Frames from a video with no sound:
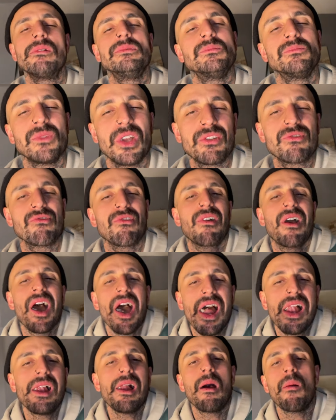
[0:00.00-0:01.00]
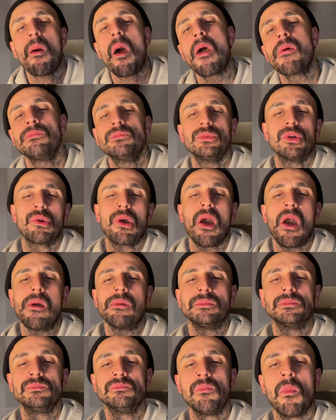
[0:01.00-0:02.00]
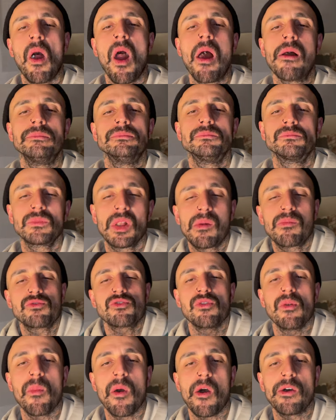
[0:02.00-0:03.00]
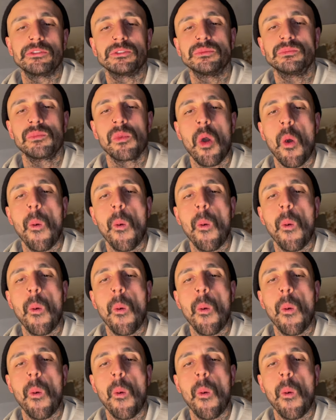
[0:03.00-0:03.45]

Nicht so geil, aber okay. Es gibt Schlimmeres.